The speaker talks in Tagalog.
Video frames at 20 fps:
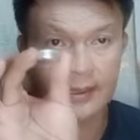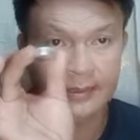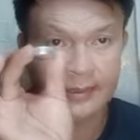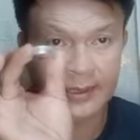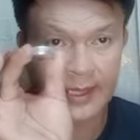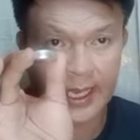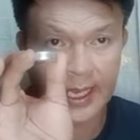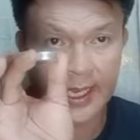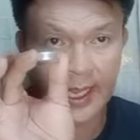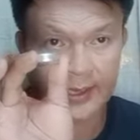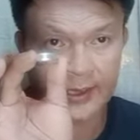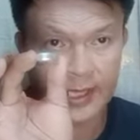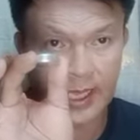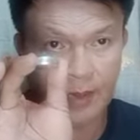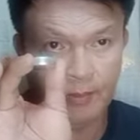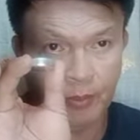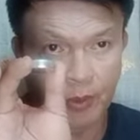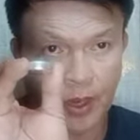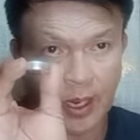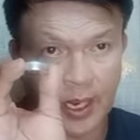Tea candle
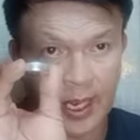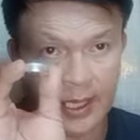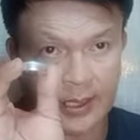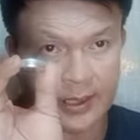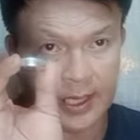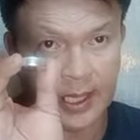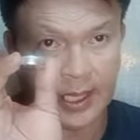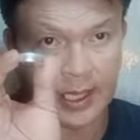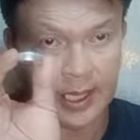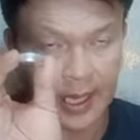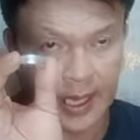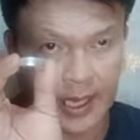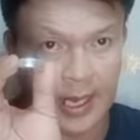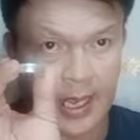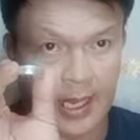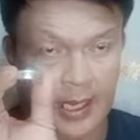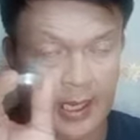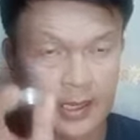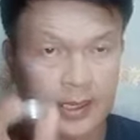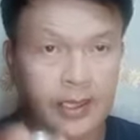po ang ating
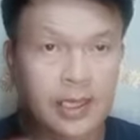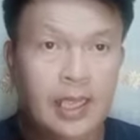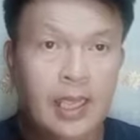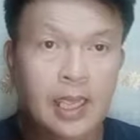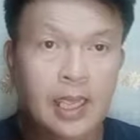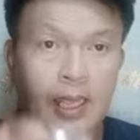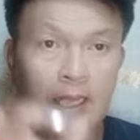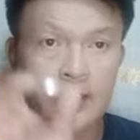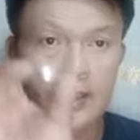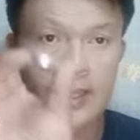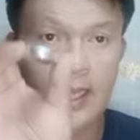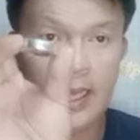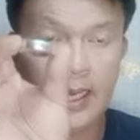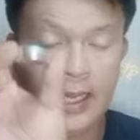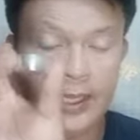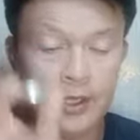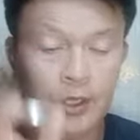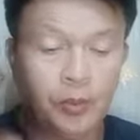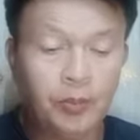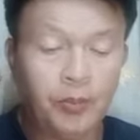kailangan.
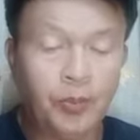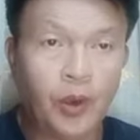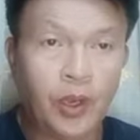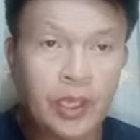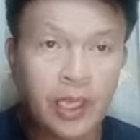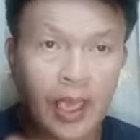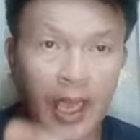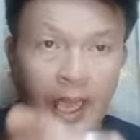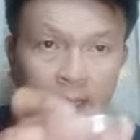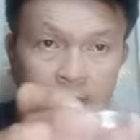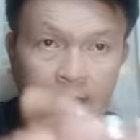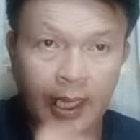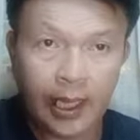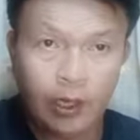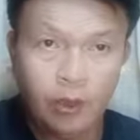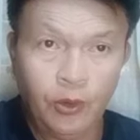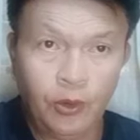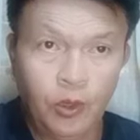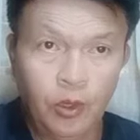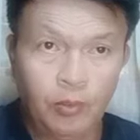Dahil ito po ay ating
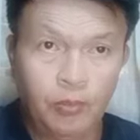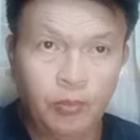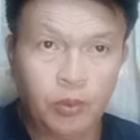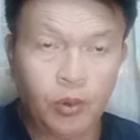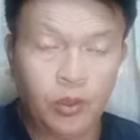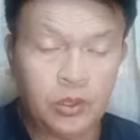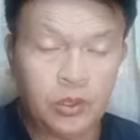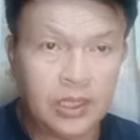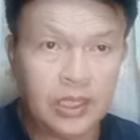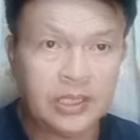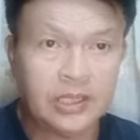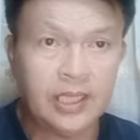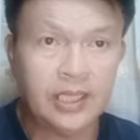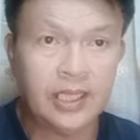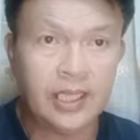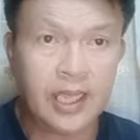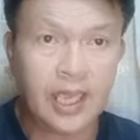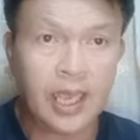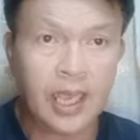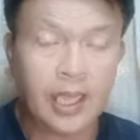ilulubog,
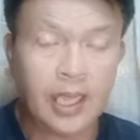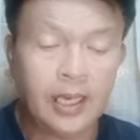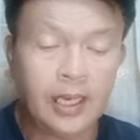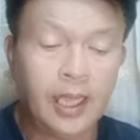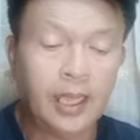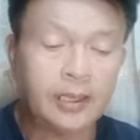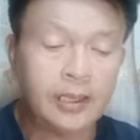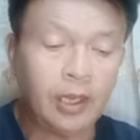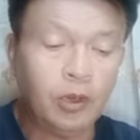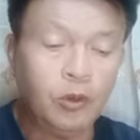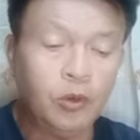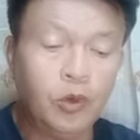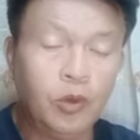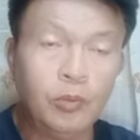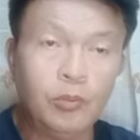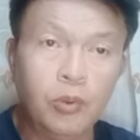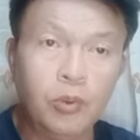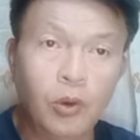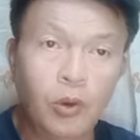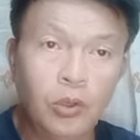sisindihan at
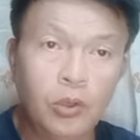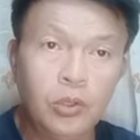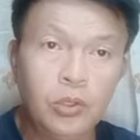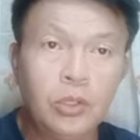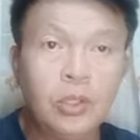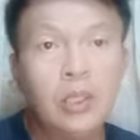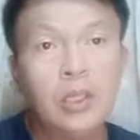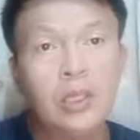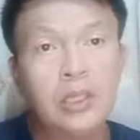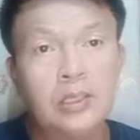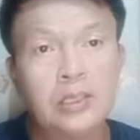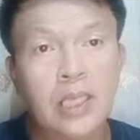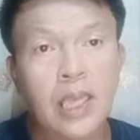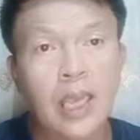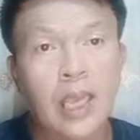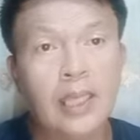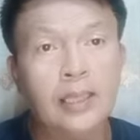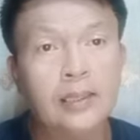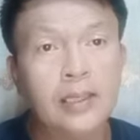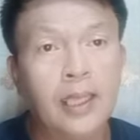ilulubog
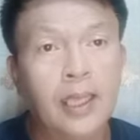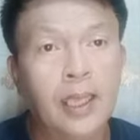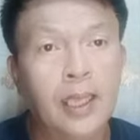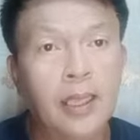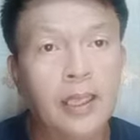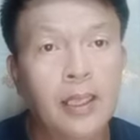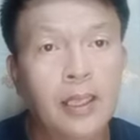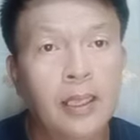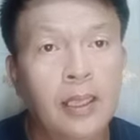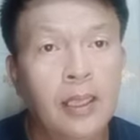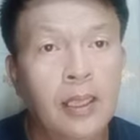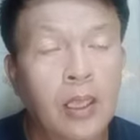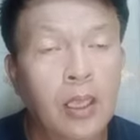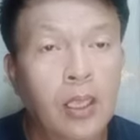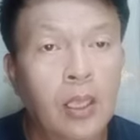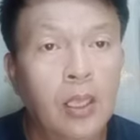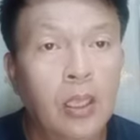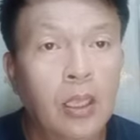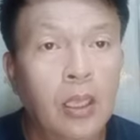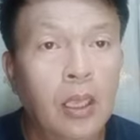sa ating
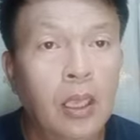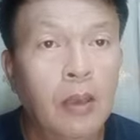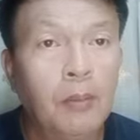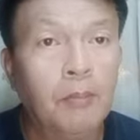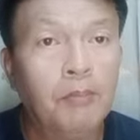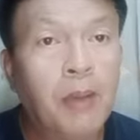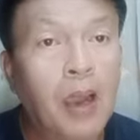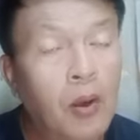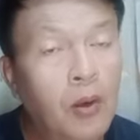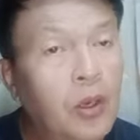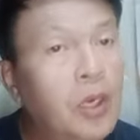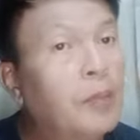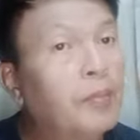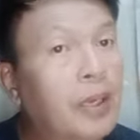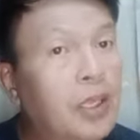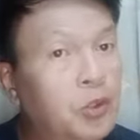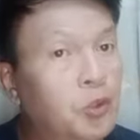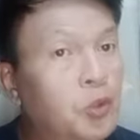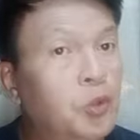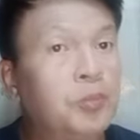baon na
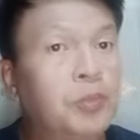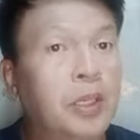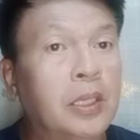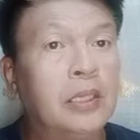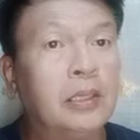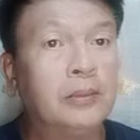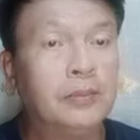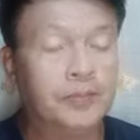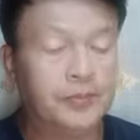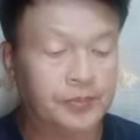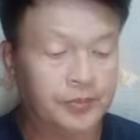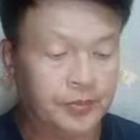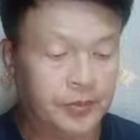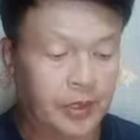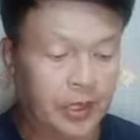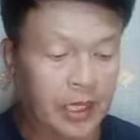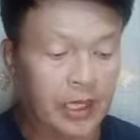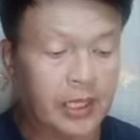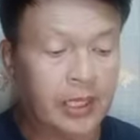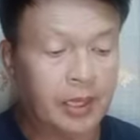may tubig.
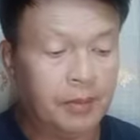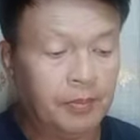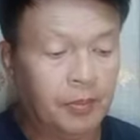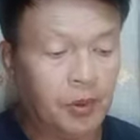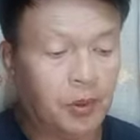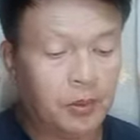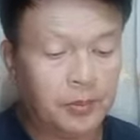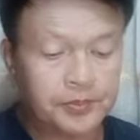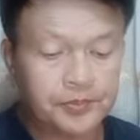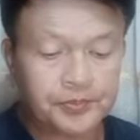Ganyan po.